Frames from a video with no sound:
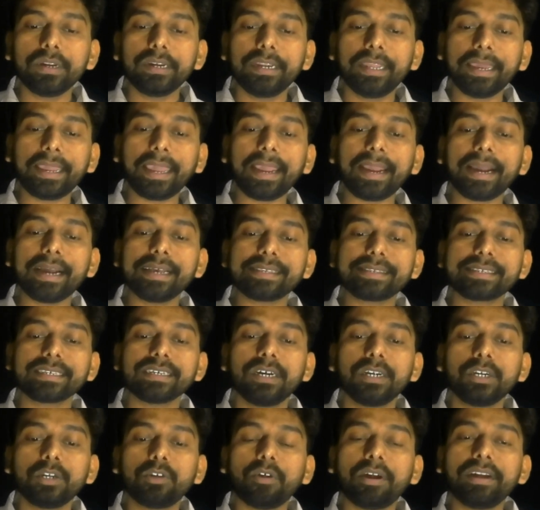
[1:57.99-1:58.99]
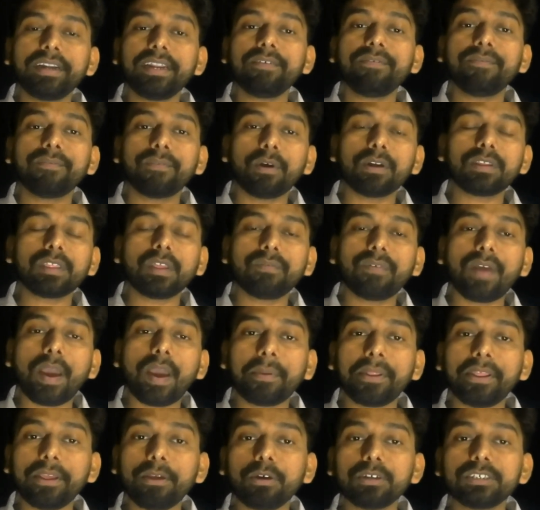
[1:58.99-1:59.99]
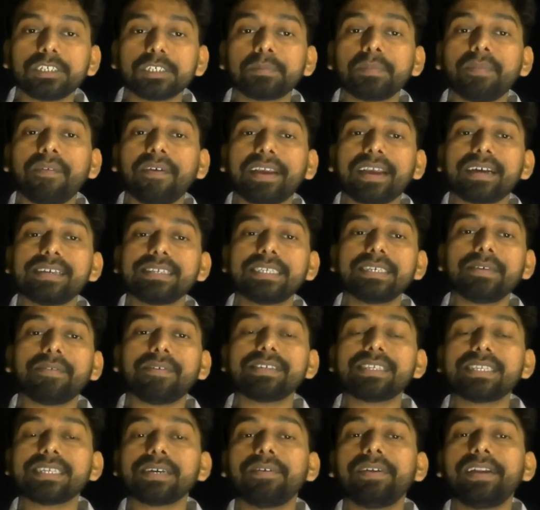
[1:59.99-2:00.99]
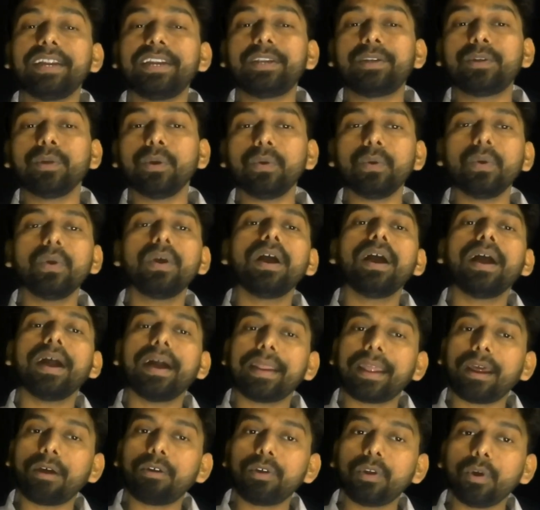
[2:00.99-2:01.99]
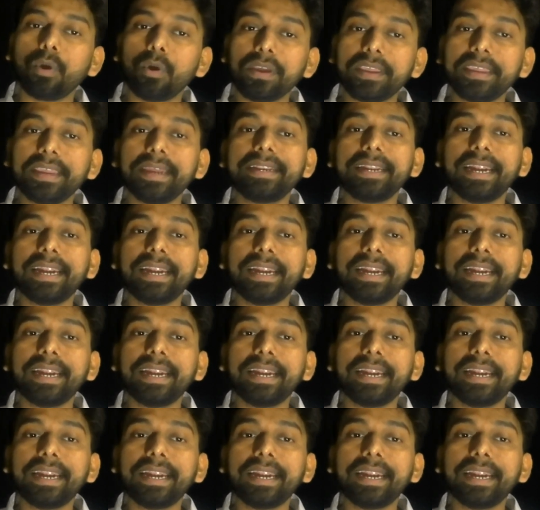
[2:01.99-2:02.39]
ठीक है गैस ट्वेंटी ऑफ फेबर को जिसमें वैकेंसी वन अराउंड होगी है